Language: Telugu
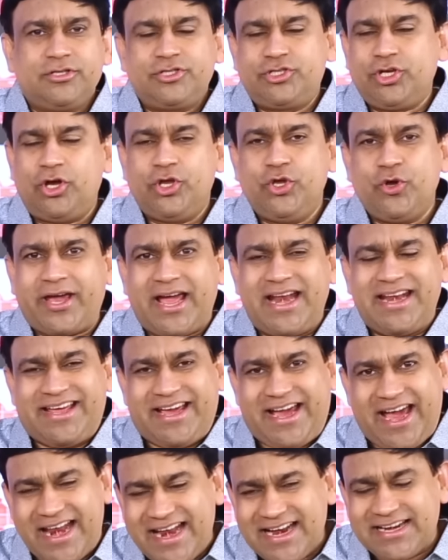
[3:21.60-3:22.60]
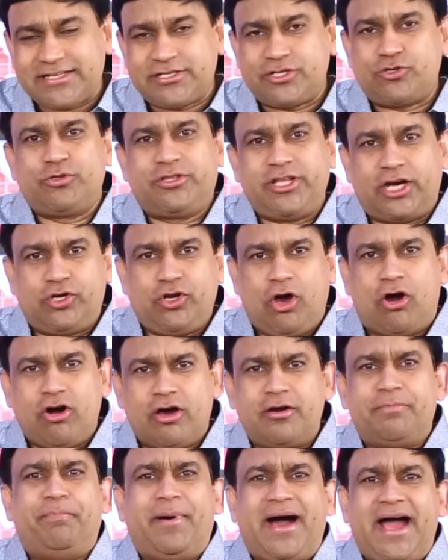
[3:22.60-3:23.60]
సో యూ క్యాన్ కనెక్ట్ టు ద
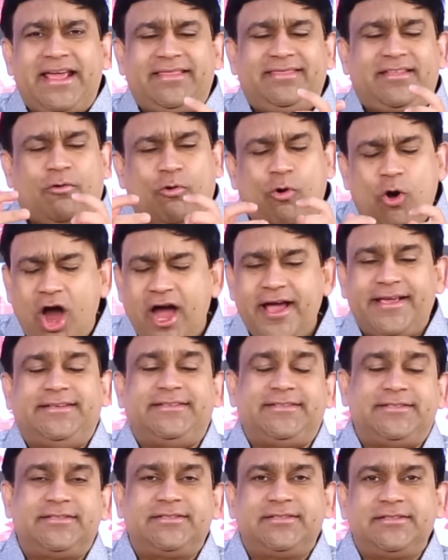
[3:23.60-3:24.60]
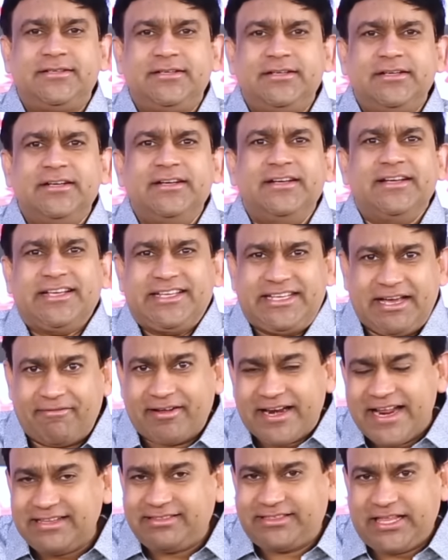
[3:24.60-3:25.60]
డోర్ బై ద వాయిస్
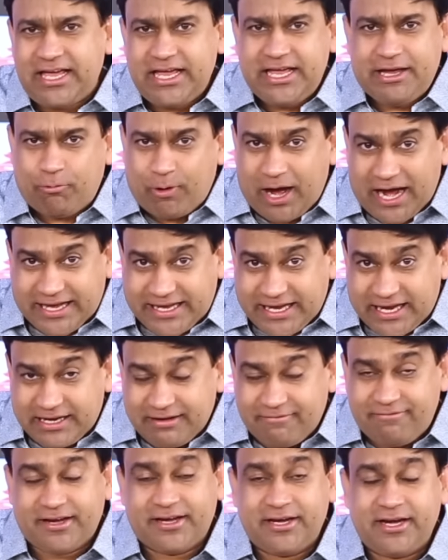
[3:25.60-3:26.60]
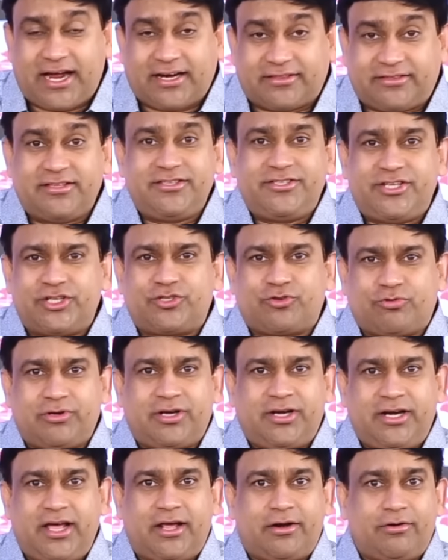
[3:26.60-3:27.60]
ఎవరైతే ఈ వాక్యాన్ని విన్ని అర్థం
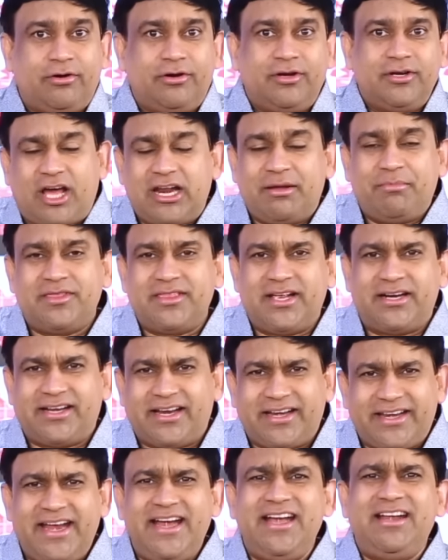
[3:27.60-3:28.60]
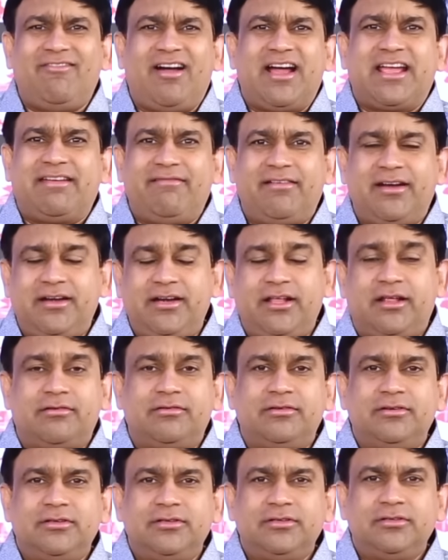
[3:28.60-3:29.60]
చేసుకుంటున్నారో చాలామంది అంటారు ఏంటి వాక్యం అంటున్నారు
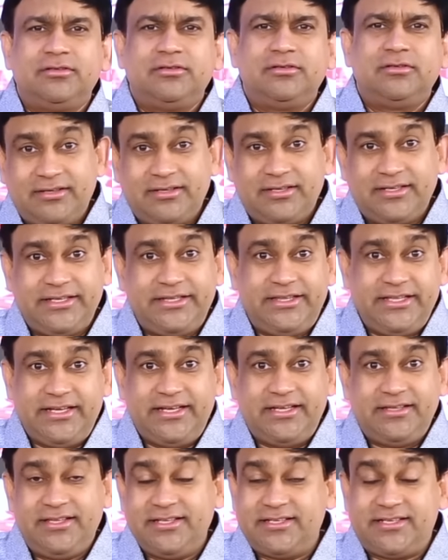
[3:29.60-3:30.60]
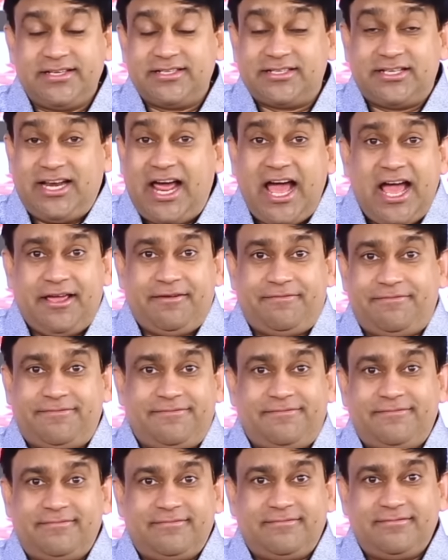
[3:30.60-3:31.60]
ఇది దిస్ ఈజ్ లైఫ్
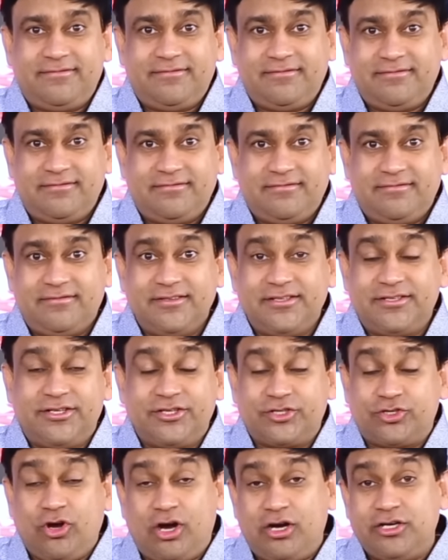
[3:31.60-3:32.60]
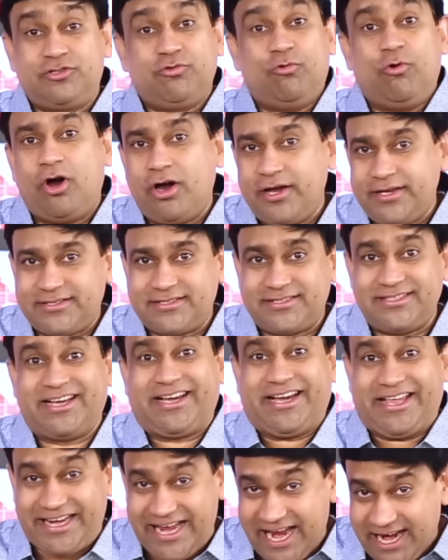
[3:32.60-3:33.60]
దిస్ ఈజ్ గాడ్స్ వాయిస్ ద
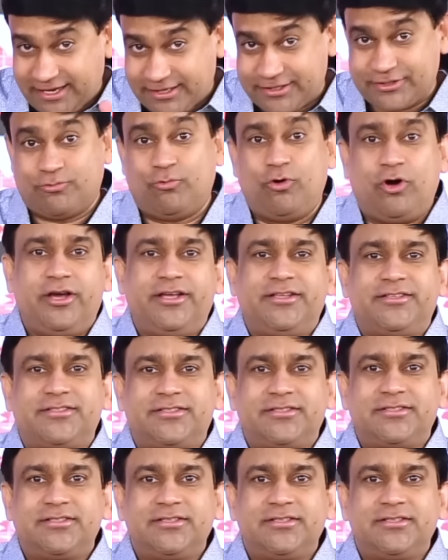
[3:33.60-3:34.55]
క్రియేటర్స్ వాయిస్